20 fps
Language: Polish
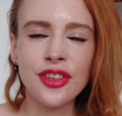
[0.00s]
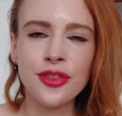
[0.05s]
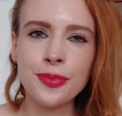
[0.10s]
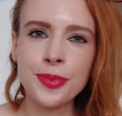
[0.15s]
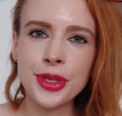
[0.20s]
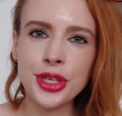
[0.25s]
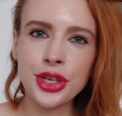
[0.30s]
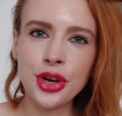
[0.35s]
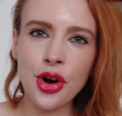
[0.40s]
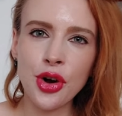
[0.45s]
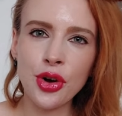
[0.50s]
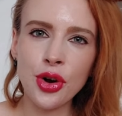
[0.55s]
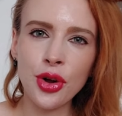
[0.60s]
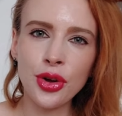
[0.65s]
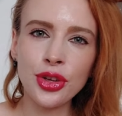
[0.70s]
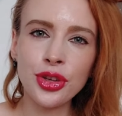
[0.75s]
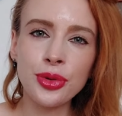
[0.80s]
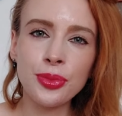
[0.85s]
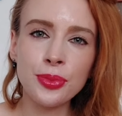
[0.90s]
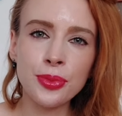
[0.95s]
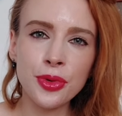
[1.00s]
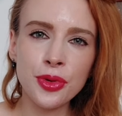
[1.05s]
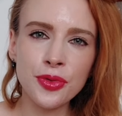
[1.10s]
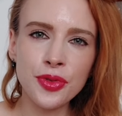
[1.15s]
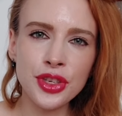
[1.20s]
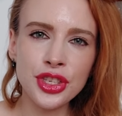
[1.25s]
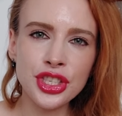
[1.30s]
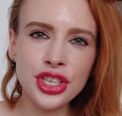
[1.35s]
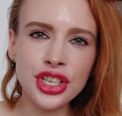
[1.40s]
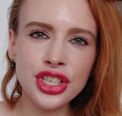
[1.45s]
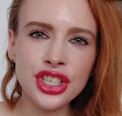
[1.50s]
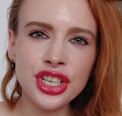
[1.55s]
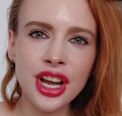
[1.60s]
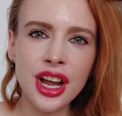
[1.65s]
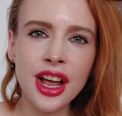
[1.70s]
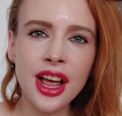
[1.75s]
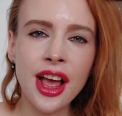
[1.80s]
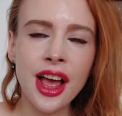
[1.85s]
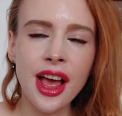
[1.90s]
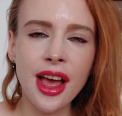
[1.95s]
W psychologii mówi się,
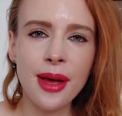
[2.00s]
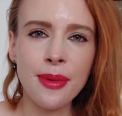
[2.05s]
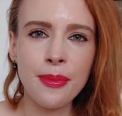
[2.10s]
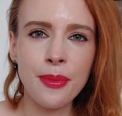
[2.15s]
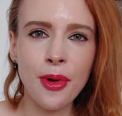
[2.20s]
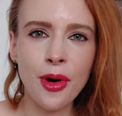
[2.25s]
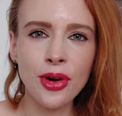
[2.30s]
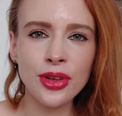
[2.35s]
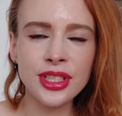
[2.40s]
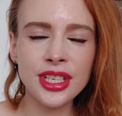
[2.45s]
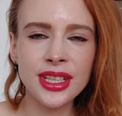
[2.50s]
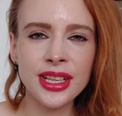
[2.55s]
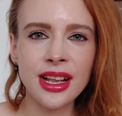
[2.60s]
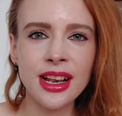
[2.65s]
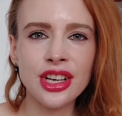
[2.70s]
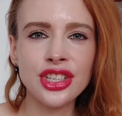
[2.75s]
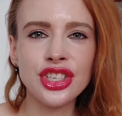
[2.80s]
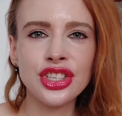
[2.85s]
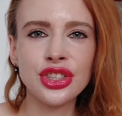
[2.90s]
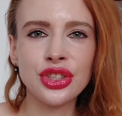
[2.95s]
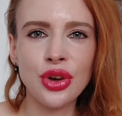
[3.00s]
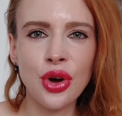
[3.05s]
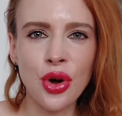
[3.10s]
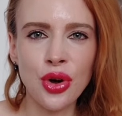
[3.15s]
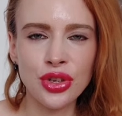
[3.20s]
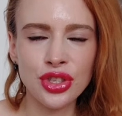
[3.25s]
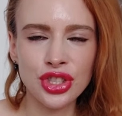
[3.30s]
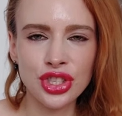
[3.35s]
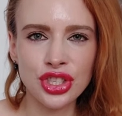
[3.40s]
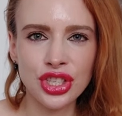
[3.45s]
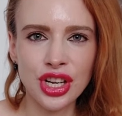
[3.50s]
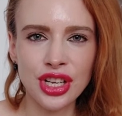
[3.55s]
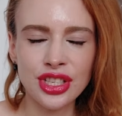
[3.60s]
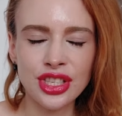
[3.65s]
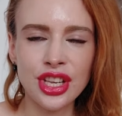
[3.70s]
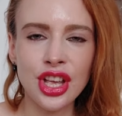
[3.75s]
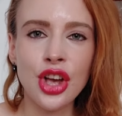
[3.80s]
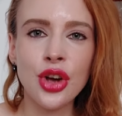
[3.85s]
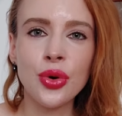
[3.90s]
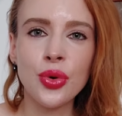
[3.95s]
że emocje należy
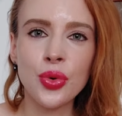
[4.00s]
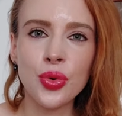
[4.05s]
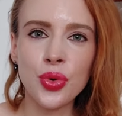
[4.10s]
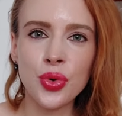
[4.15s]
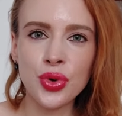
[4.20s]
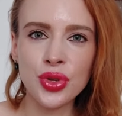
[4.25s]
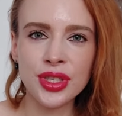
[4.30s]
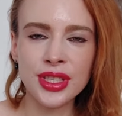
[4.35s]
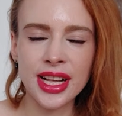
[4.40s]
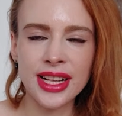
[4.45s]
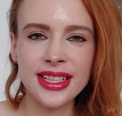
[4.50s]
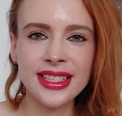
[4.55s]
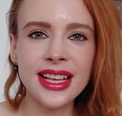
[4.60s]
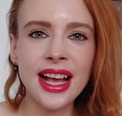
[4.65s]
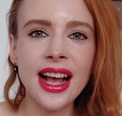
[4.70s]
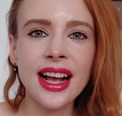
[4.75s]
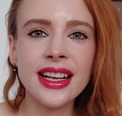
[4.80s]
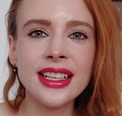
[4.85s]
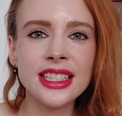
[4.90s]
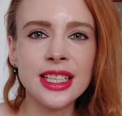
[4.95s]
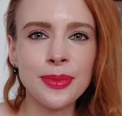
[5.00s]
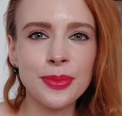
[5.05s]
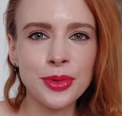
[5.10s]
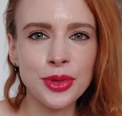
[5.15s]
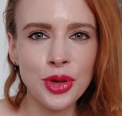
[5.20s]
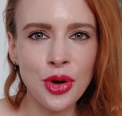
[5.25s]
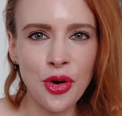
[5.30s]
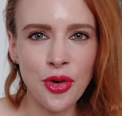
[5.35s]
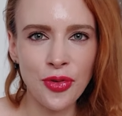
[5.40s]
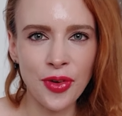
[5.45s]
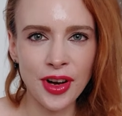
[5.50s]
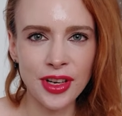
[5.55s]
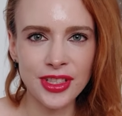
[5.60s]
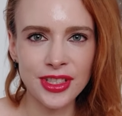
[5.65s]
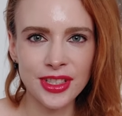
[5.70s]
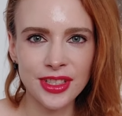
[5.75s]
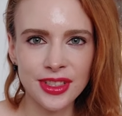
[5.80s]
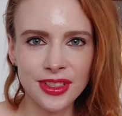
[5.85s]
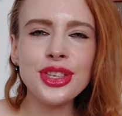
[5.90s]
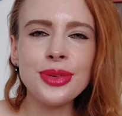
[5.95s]
dostrzec, uznać,
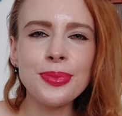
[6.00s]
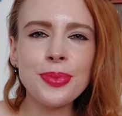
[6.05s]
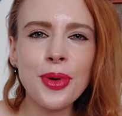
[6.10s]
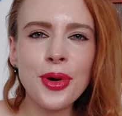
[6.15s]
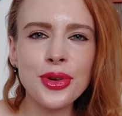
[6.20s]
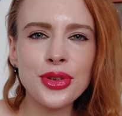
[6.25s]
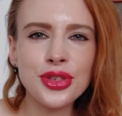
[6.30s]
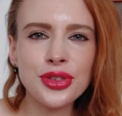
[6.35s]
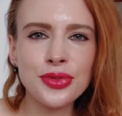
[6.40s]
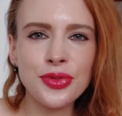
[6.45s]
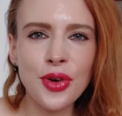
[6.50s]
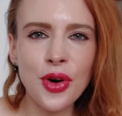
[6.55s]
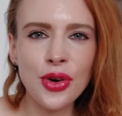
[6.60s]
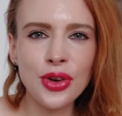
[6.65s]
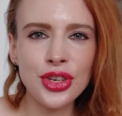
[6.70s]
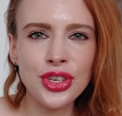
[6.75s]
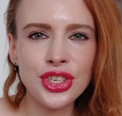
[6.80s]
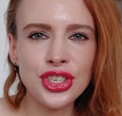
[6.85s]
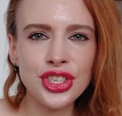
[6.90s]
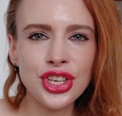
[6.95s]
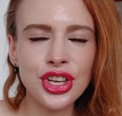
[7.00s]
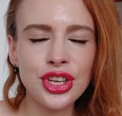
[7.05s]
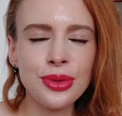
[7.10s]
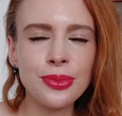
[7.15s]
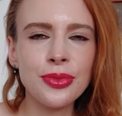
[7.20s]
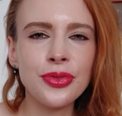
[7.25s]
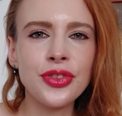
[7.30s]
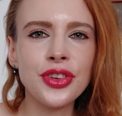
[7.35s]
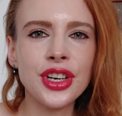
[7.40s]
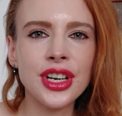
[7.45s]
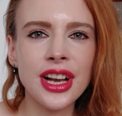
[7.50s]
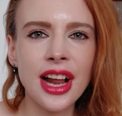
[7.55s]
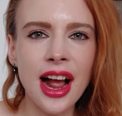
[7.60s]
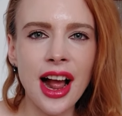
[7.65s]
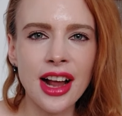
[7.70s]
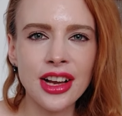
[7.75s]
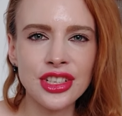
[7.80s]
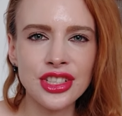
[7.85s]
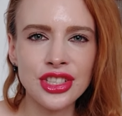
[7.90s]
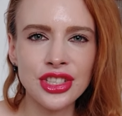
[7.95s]
zaakceptować i pozwolić się im
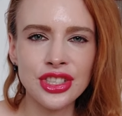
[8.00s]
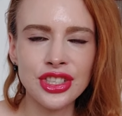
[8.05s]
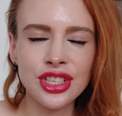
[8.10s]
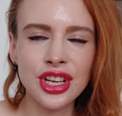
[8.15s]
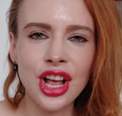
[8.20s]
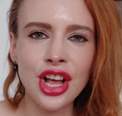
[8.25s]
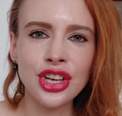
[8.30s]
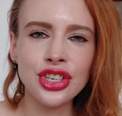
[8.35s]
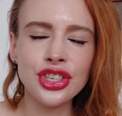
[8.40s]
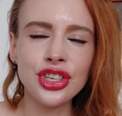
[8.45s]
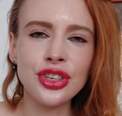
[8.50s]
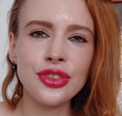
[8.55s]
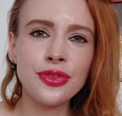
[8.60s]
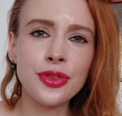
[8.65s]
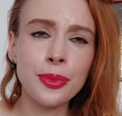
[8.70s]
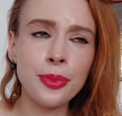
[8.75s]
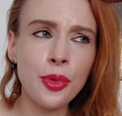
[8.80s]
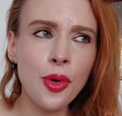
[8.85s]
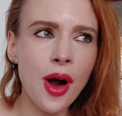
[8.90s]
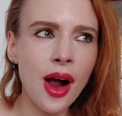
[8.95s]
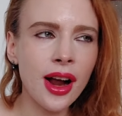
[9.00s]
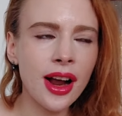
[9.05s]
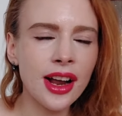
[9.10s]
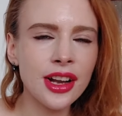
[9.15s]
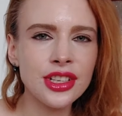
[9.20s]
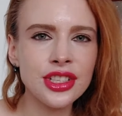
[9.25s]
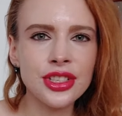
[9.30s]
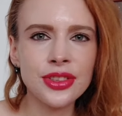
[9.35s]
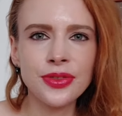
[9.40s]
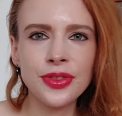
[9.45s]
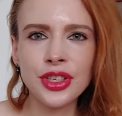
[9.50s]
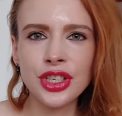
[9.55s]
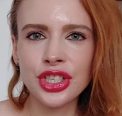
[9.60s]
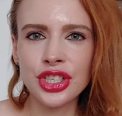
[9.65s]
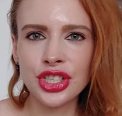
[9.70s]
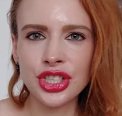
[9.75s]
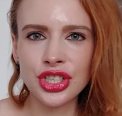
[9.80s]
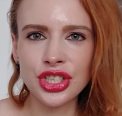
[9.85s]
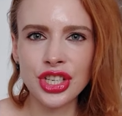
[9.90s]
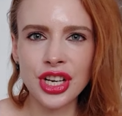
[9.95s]
wyrazić, czyli wypłakać się,
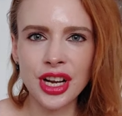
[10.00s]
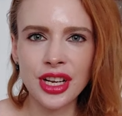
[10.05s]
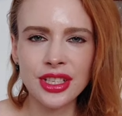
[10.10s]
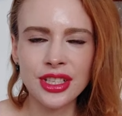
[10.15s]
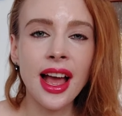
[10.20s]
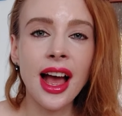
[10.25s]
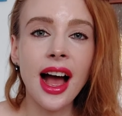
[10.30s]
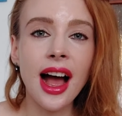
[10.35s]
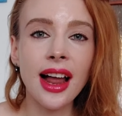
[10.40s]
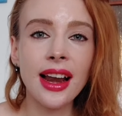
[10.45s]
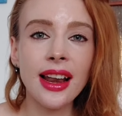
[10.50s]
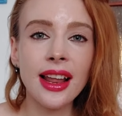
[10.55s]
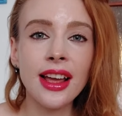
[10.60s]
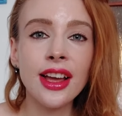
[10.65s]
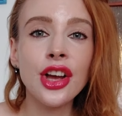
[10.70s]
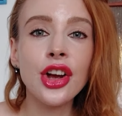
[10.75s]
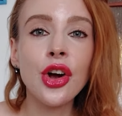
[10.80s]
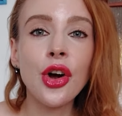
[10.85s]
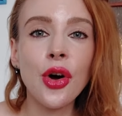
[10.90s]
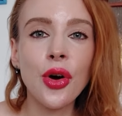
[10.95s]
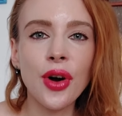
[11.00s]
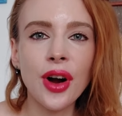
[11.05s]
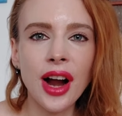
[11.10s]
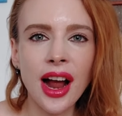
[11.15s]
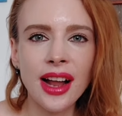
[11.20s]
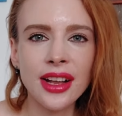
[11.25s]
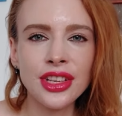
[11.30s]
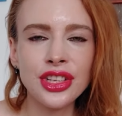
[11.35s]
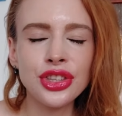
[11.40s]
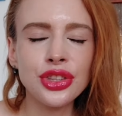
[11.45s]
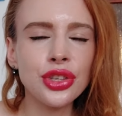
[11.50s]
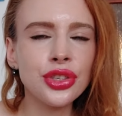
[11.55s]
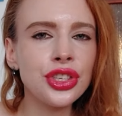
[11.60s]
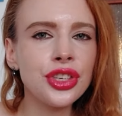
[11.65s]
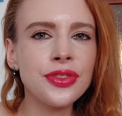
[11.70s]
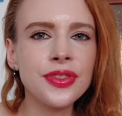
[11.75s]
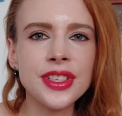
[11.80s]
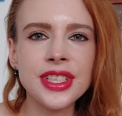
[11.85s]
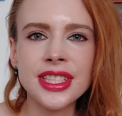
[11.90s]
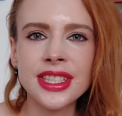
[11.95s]
wykrzyczeć, ale kochani, to
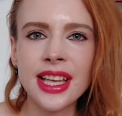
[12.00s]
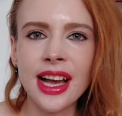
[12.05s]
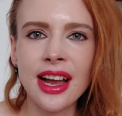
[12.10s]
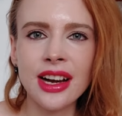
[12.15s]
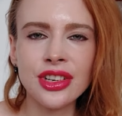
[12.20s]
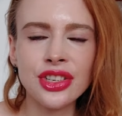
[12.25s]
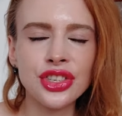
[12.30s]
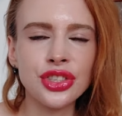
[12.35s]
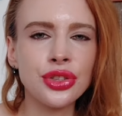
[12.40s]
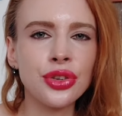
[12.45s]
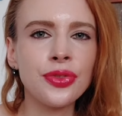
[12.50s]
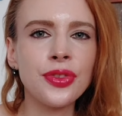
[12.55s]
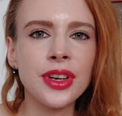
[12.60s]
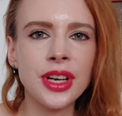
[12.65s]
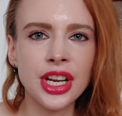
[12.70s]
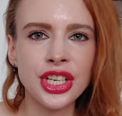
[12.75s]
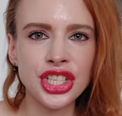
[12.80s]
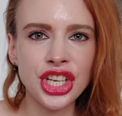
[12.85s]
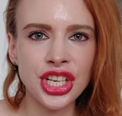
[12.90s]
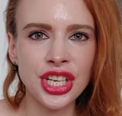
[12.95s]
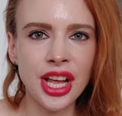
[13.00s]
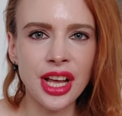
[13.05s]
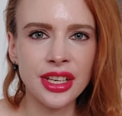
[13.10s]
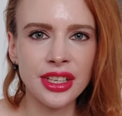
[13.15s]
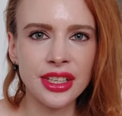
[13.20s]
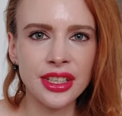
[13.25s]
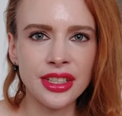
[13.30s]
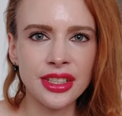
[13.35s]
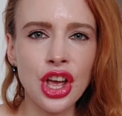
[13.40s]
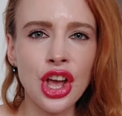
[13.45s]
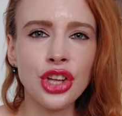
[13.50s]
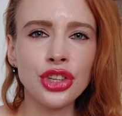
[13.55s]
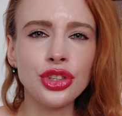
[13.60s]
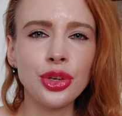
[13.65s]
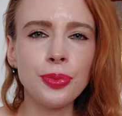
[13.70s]
nie wystarczy do wyleczenia ich.